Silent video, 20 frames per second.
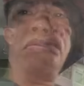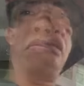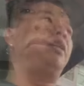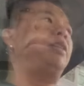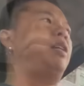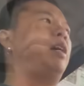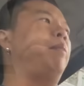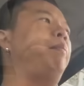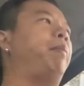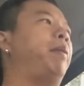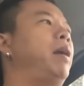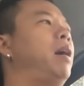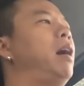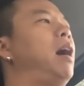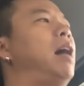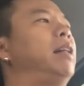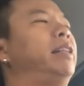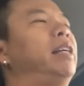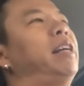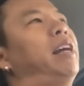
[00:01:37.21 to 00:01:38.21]
At syempre
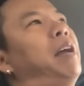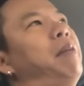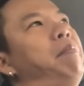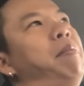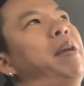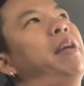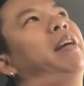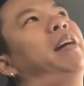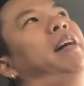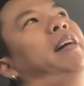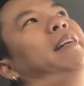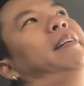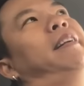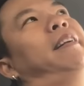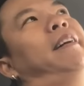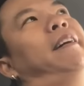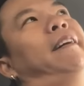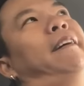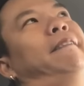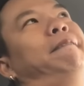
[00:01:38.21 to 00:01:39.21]
ang ating
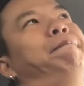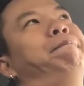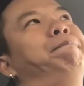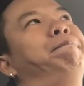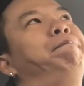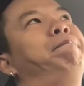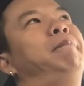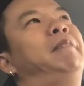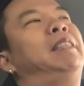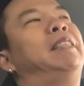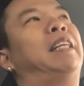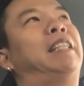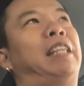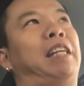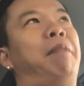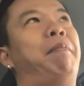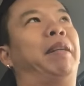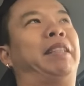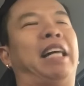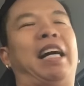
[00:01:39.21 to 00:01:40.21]
kaibigan ng
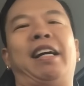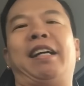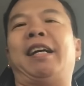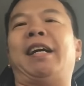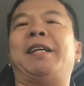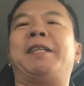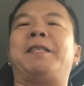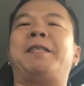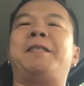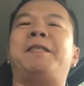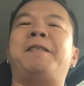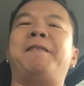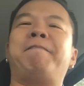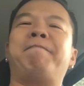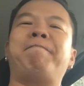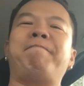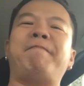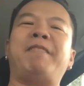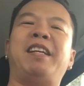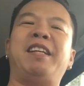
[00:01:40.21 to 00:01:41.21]
taga Batangas,
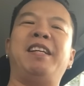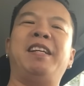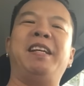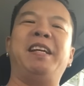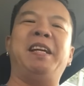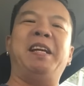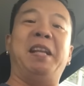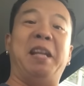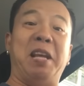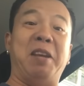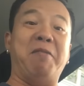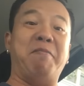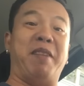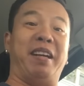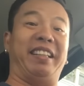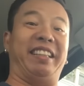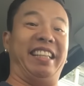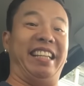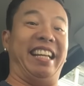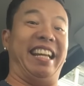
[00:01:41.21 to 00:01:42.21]
Leo
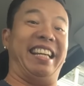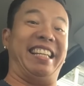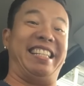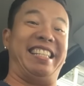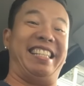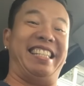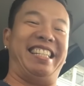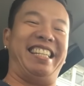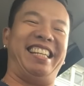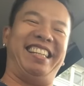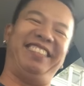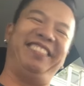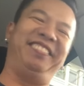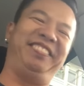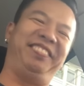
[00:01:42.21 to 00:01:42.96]
Martinez.